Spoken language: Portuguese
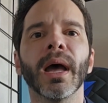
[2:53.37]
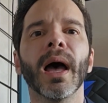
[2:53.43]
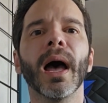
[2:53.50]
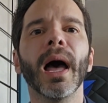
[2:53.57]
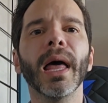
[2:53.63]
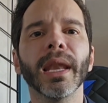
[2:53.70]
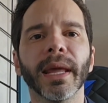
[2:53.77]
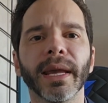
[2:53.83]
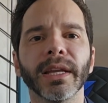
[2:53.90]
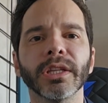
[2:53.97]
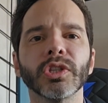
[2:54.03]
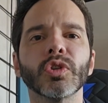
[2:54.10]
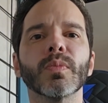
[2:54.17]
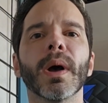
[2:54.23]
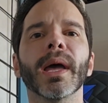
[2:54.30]
além
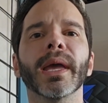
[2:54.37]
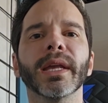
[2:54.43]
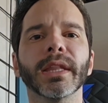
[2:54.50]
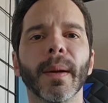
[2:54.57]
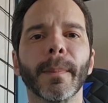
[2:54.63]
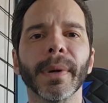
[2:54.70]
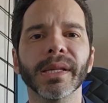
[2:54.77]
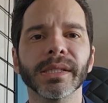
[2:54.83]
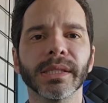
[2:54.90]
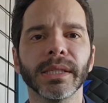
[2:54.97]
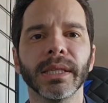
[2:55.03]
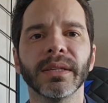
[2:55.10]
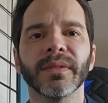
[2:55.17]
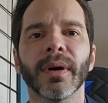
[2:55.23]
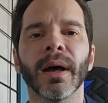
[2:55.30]
de uma renda
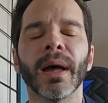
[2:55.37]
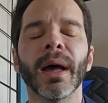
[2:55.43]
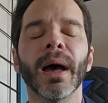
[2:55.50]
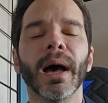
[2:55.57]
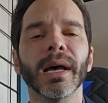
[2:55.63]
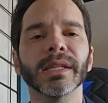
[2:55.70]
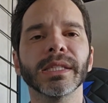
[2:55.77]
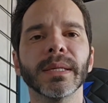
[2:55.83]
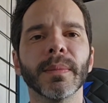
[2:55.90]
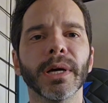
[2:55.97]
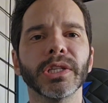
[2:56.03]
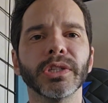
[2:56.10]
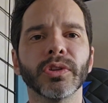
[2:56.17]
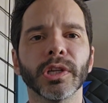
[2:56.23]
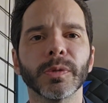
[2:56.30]
passiva acima
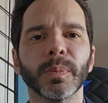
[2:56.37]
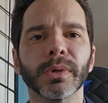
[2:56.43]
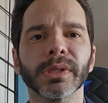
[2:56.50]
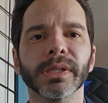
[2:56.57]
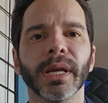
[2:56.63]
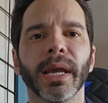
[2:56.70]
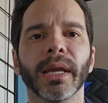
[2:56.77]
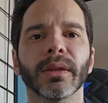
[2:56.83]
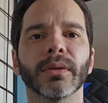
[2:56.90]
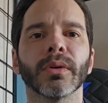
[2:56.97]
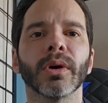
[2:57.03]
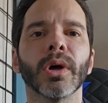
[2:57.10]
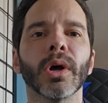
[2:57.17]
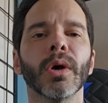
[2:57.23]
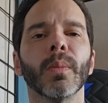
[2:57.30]
de 2%.
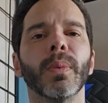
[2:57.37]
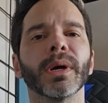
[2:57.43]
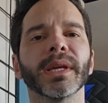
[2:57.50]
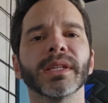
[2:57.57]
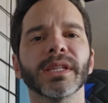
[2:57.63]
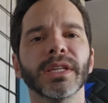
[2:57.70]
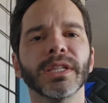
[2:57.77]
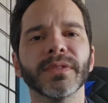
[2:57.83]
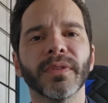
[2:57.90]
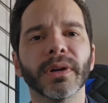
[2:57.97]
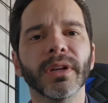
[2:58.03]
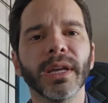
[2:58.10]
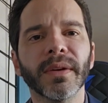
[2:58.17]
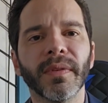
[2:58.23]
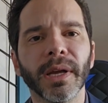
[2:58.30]
Porque se a gente for
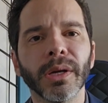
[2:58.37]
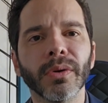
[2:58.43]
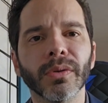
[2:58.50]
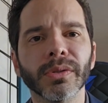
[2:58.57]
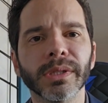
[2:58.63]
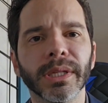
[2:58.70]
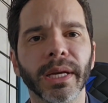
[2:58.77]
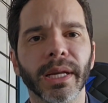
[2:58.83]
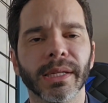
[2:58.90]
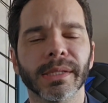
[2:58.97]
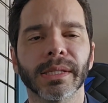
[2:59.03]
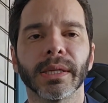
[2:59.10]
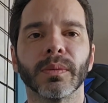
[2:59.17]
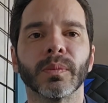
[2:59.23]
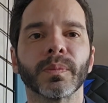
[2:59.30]
levar em
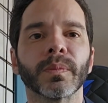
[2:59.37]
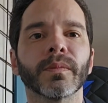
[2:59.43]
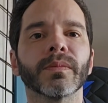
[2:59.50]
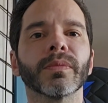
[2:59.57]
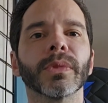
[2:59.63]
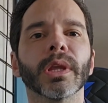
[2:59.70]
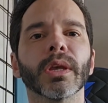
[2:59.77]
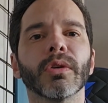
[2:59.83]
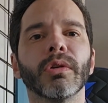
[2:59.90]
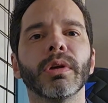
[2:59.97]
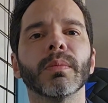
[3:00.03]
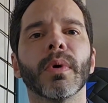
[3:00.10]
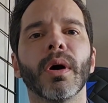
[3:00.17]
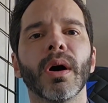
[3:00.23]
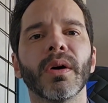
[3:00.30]
consideração que o
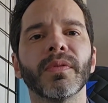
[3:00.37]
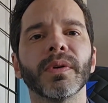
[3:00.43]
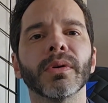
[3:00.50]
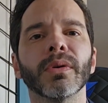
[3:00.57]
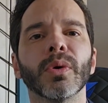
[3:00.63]
imóvel,